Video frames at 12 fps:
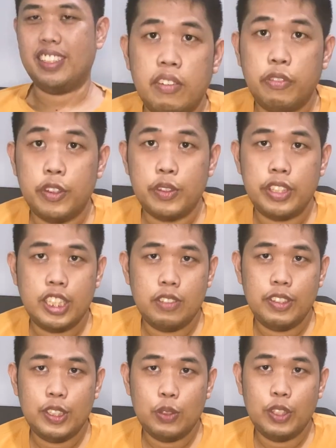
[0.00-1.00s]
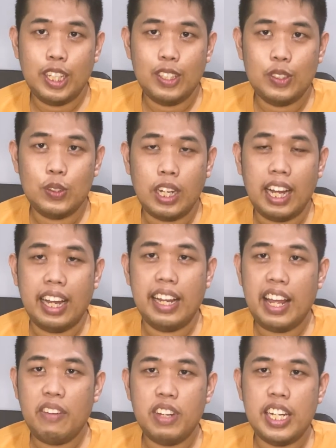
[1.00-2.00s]
And for today's video, we're gonna do a
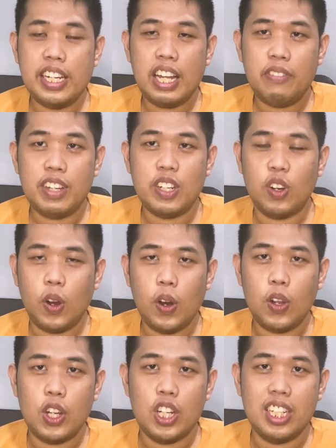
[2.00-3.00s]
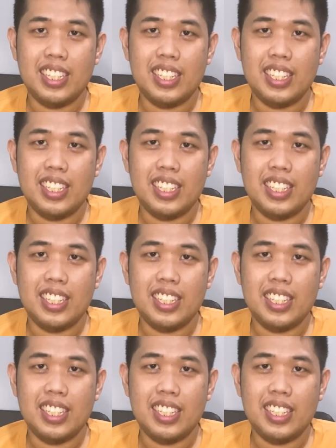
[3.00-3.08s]
11-11 haul.